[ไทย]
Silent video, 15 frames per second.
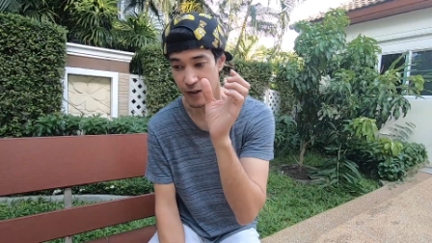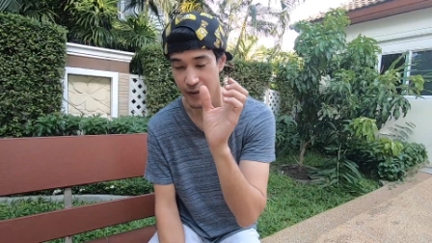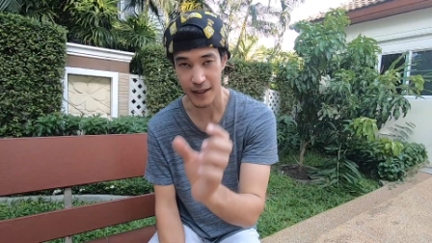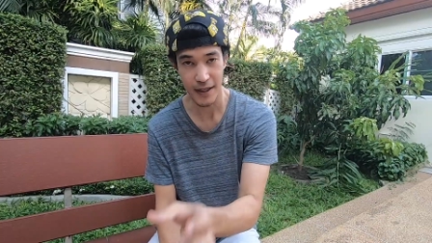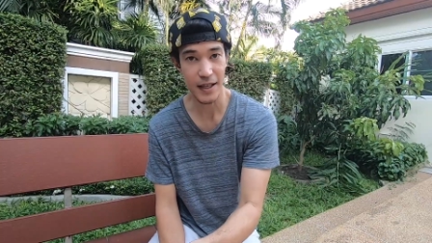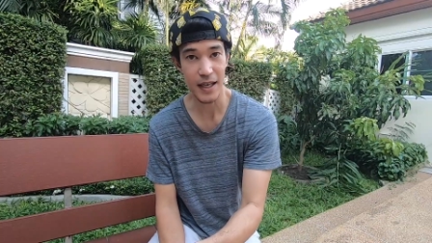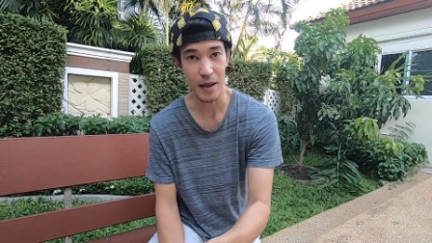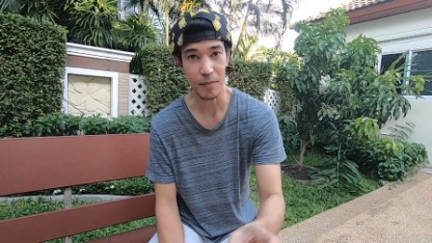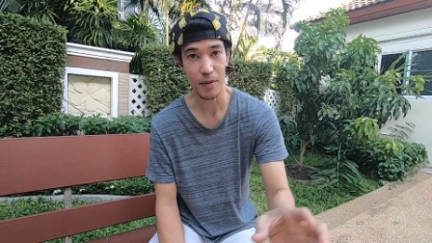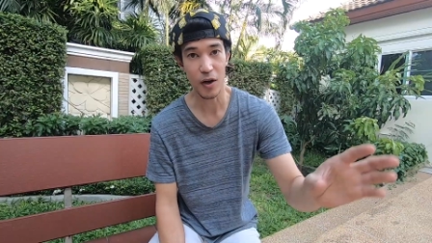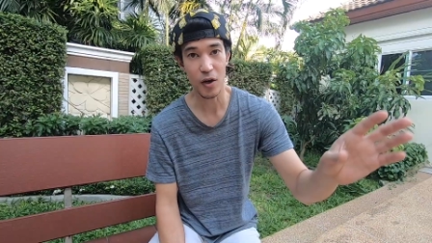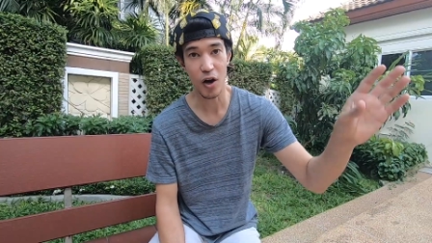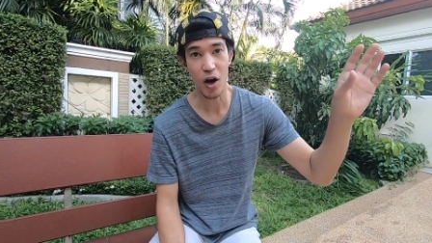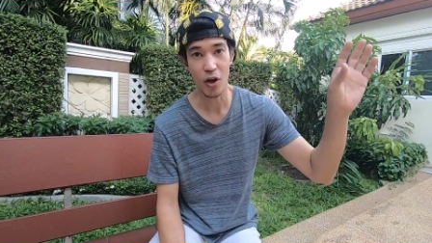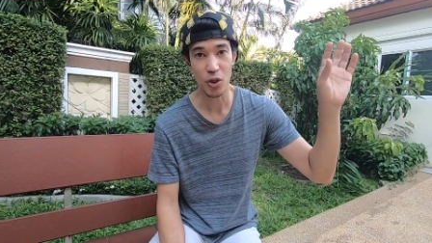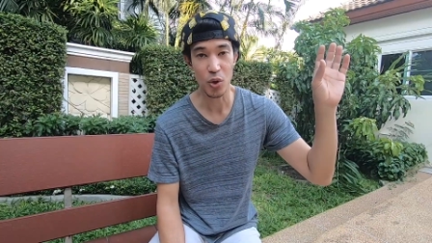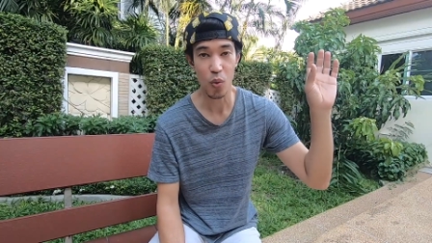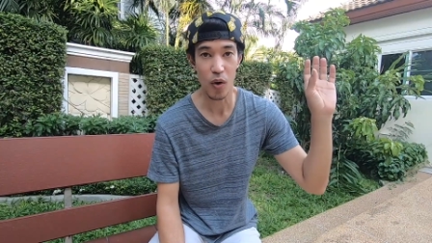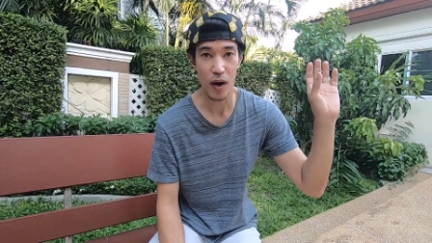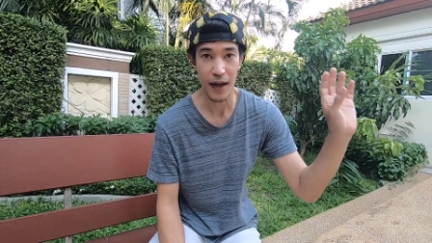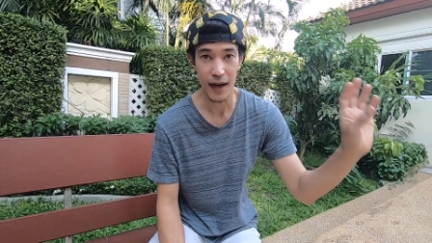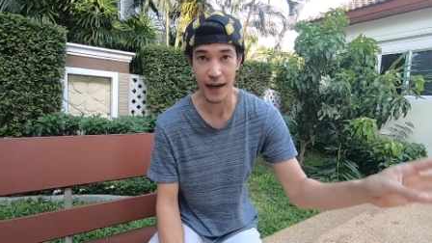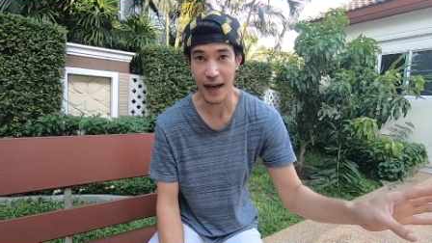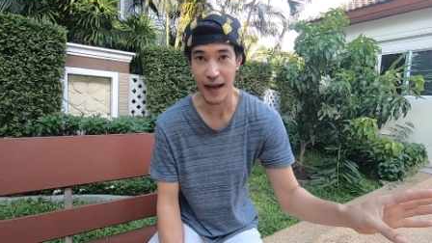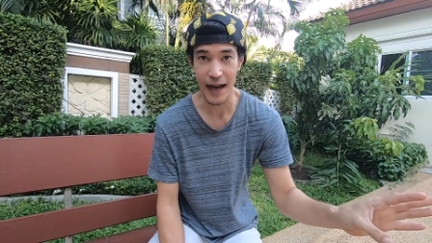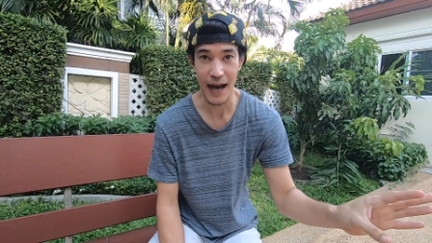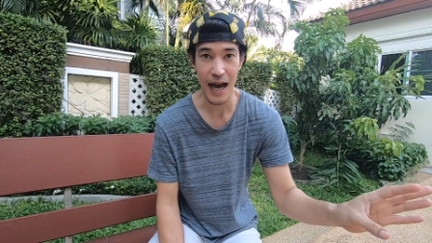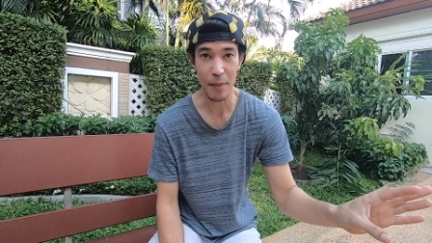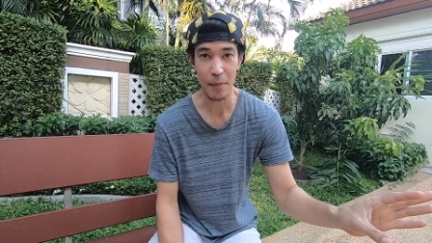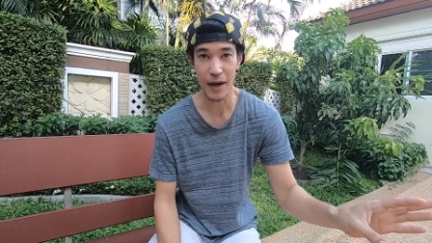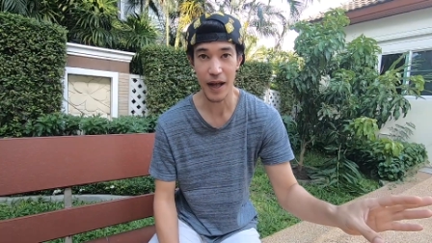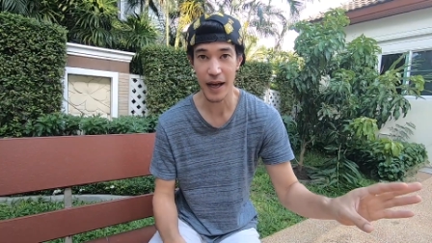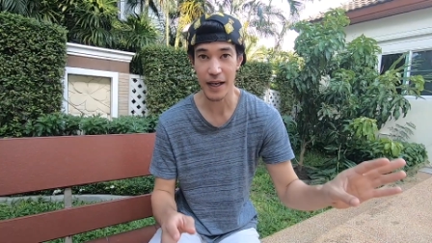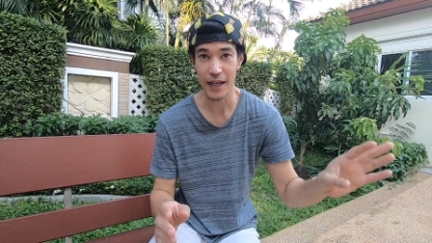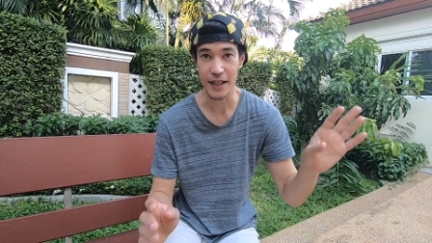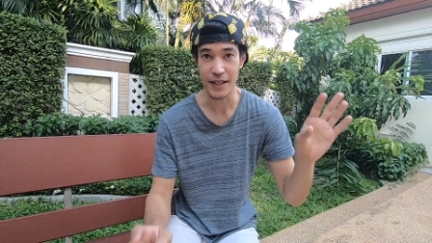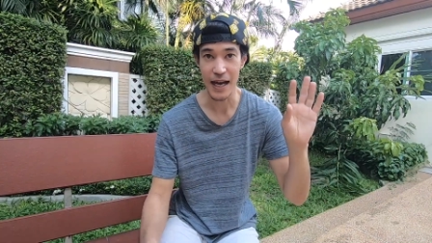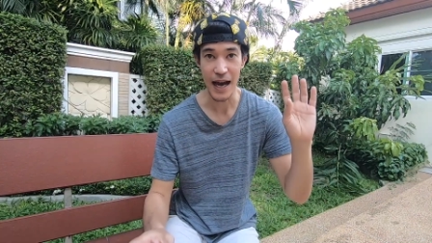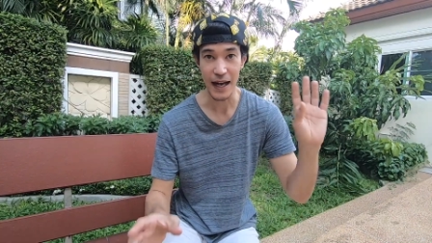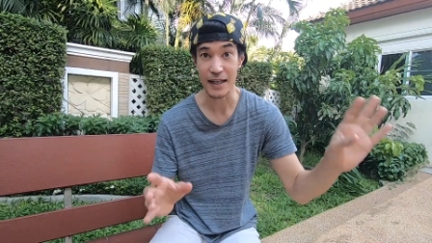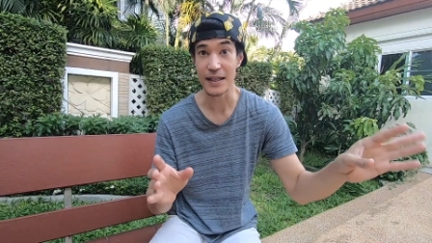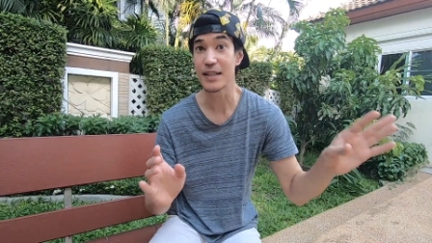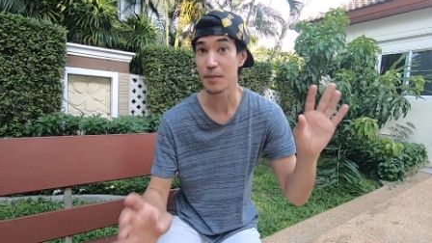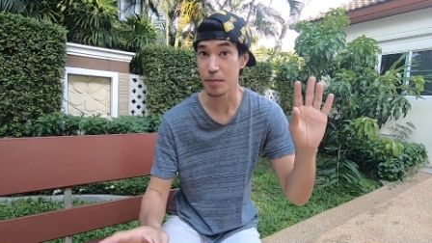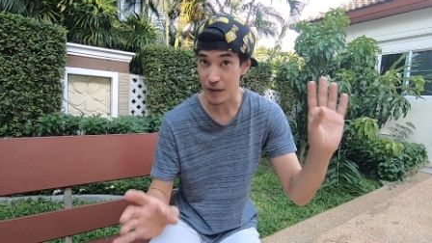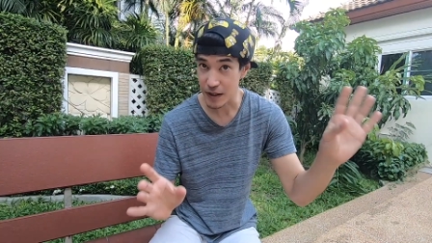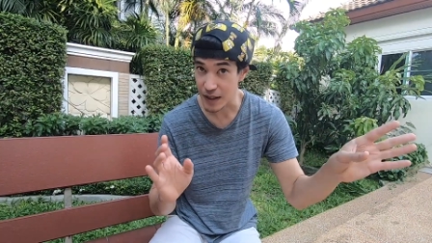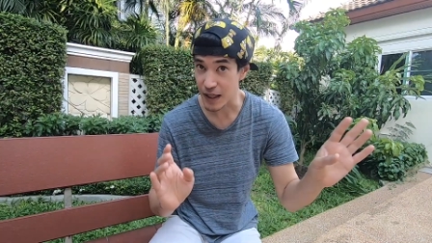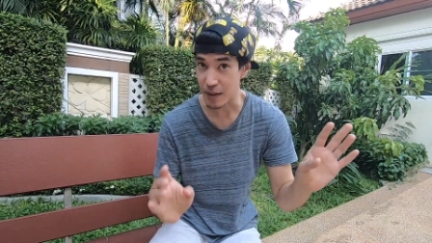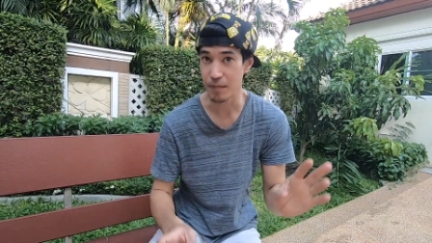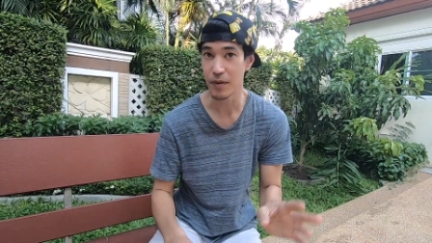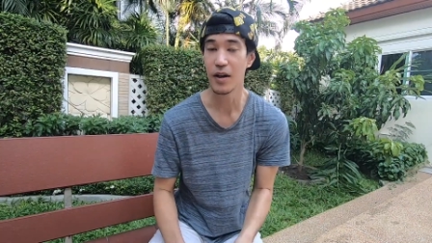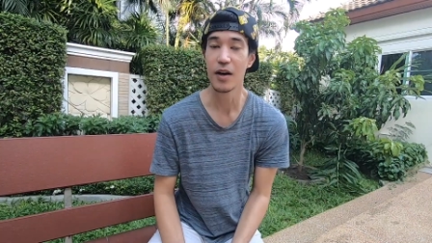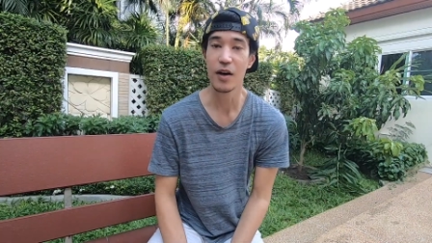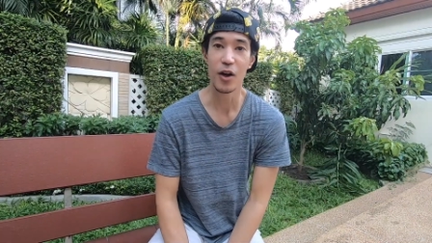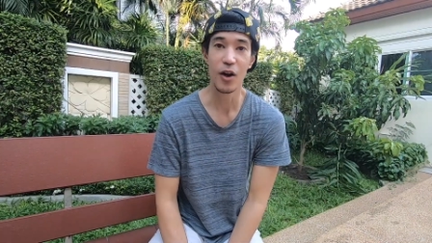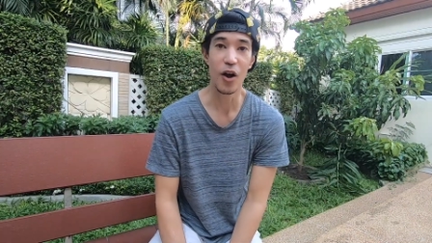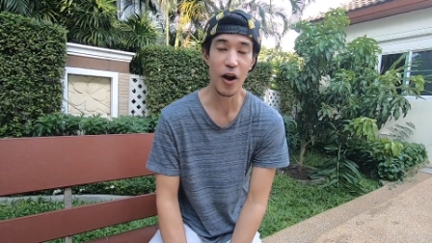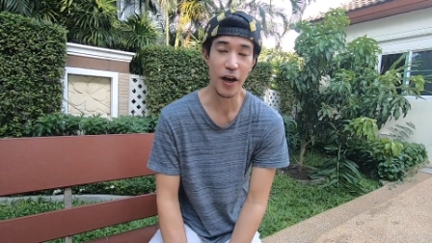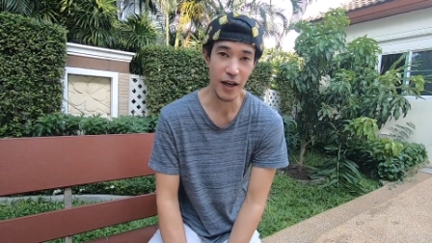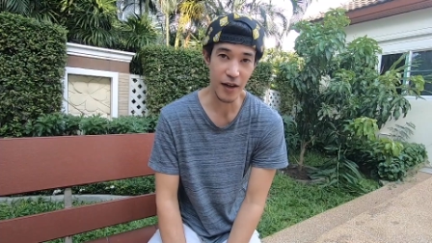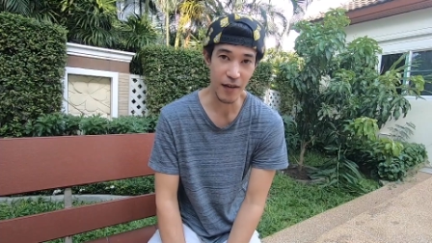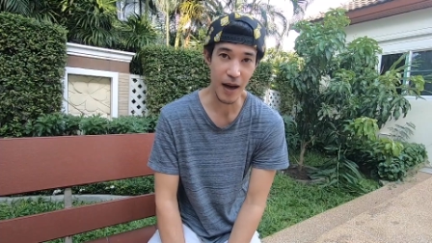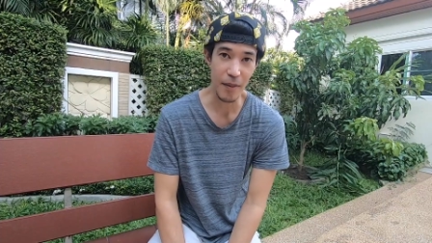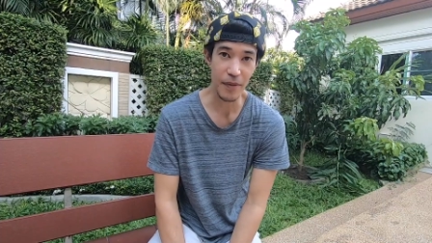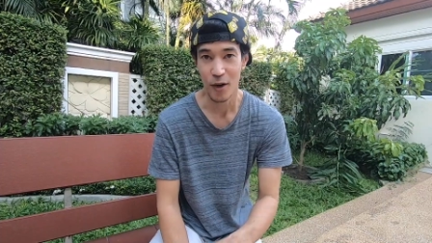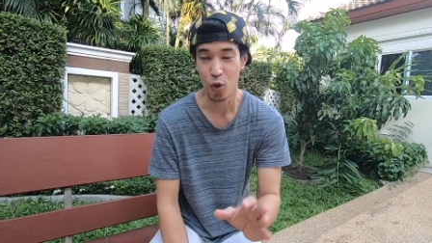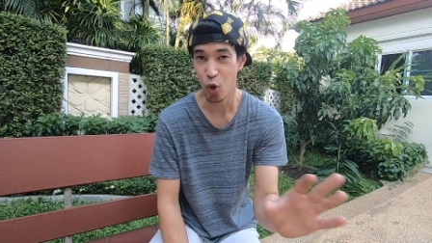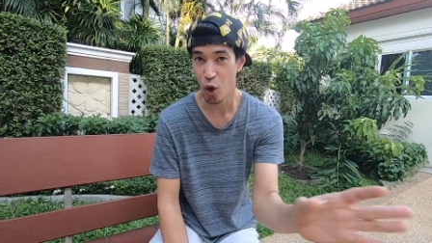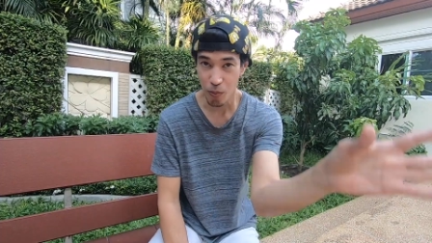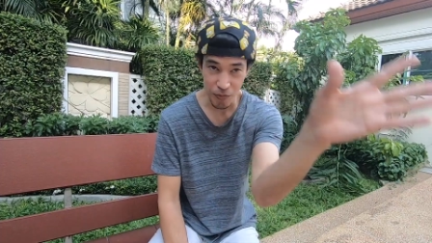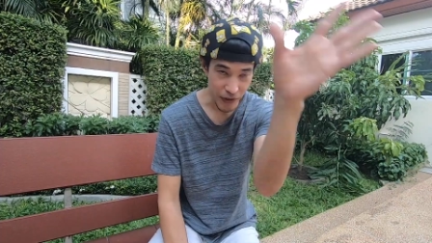ตะเกียบแล้วก็ตัวหลักอาร์มาได้อีกอย่างละเกือบเกือบ100กรัมรวม